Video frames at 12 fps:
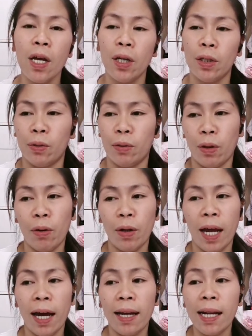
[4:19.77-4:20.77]
So, yun.
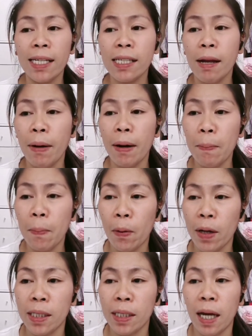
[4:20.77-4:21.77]
And last naman
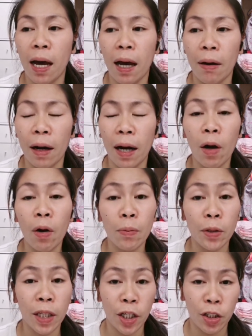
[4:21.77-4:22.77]
po is ang
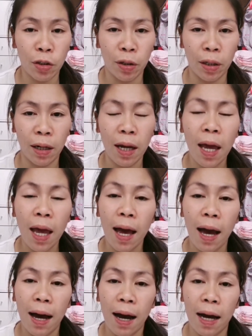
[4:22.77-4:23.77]
accommodation.
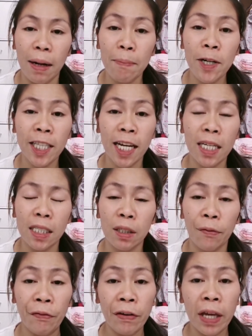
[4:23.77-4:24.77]
Uh, number 10 is
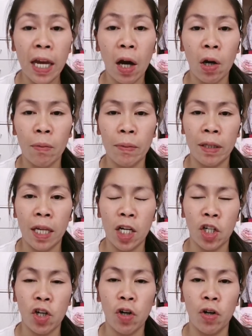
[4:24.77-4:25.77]
free
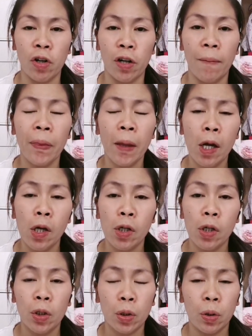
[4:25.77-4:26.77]
accommodation.
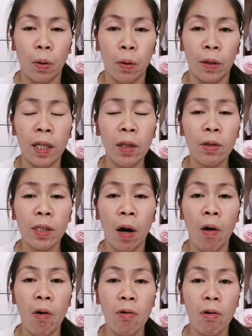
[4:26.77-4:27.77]
So, dito sa
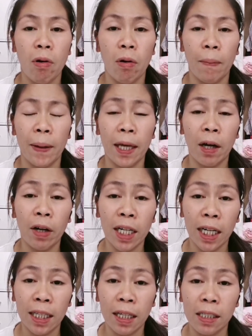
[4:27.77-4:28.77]
Hong Kong, pag ikaw ay
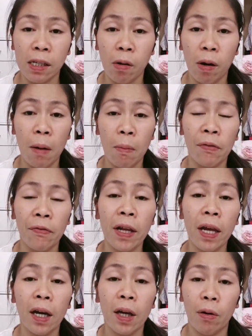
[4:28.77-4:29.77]
nakatira sa iyong amo, free
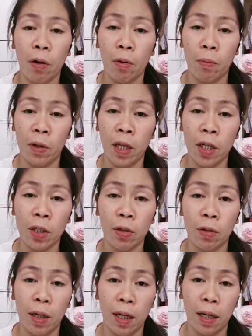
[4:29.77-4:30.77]
ang iyong
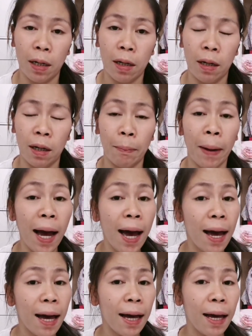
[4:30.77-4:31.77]
accommodation. Ang, ang
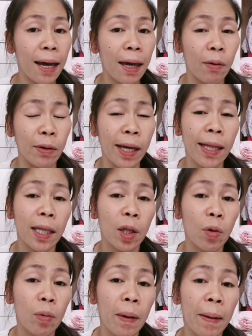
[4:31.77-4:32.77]
bahay, kuryente,
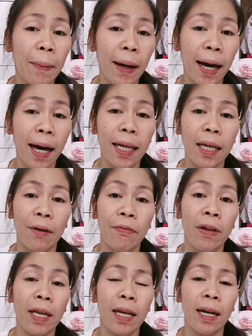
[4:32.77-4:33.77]
tubig, pagkain yan,
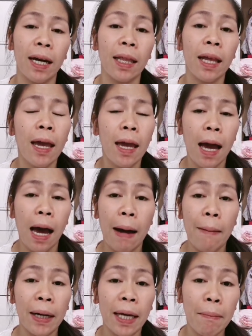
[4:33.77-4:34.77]
free yan lahat.
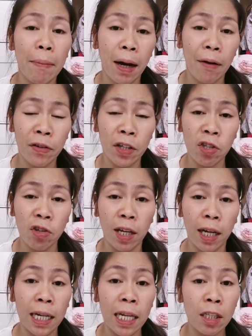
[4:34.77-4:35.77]
Ang ah, maging mga
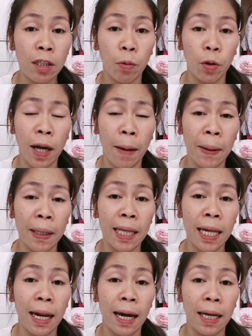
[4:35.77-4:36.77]
personal needs mo, dapat
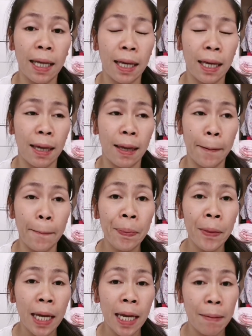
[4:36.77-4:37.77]
nilang i
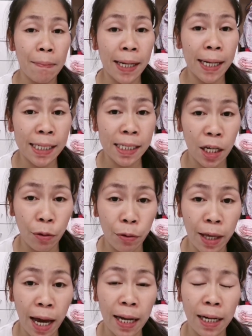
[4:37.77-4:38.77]
ibigay sa iyo
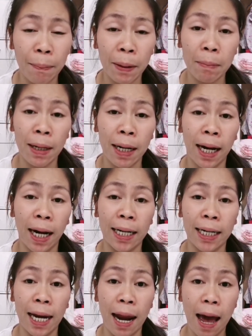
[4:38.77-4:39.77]
yan. Dapat bilhan
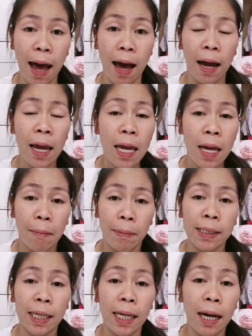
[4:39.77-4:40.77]
kanila.
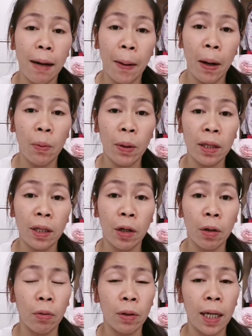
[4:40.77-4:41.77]
Maski nga pang winter
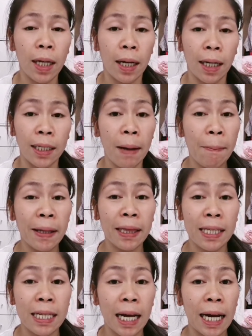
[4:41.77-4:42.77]
clothing, ah, dapat
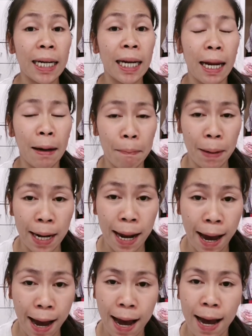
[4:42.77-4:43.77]
si kanilang
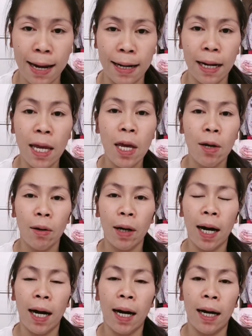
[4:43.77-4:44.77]
bilhan.
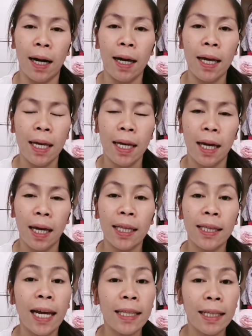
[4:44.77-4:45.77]
Ah,
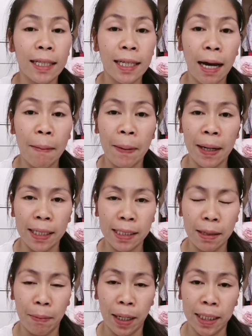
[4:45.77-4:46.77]
entitled ka para
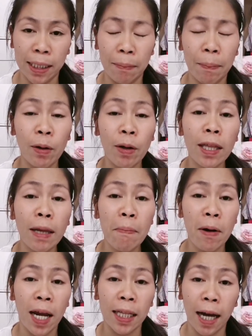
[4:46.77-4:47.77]
sa mga dyan. Pero hindi po
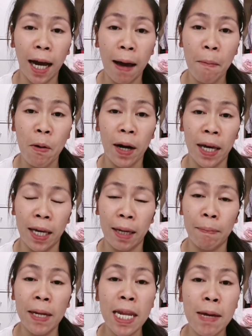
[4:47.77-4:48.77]
lahat ng amo ay
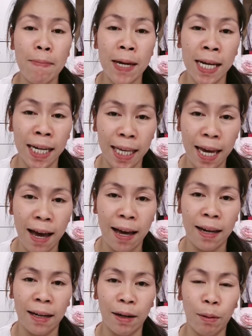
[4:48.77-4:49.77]
binibigay
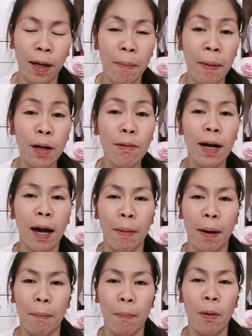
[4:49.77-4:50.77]
yan. Okay, meron
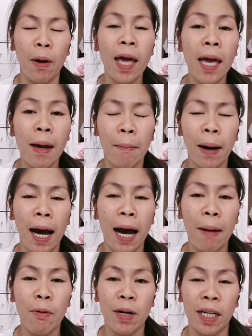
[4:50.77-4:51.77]
lamang pong mga
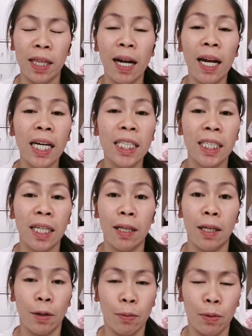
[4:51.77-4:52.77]
amo na talagang
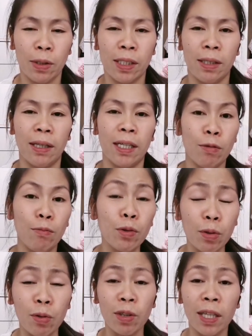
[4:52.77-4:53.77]
generous, na
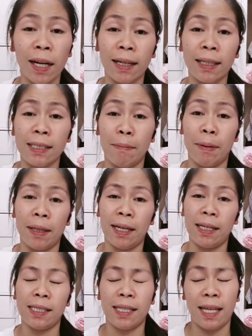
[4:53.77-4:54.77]
sumusunod talaga sa
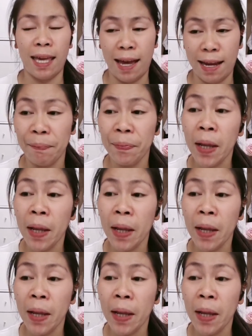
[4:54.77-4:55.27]
batas. Yan.